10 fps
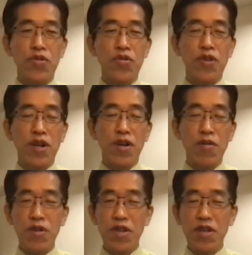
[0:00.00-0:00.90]
ていうのは、
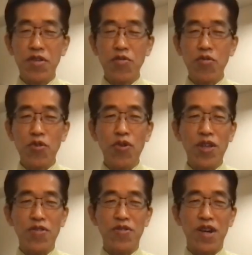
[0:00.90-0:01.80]
これ、どう評価
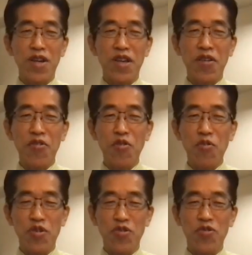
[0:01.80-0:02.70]
するか結構面
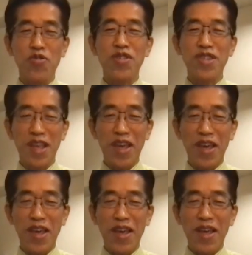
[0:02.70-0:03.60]
白くて、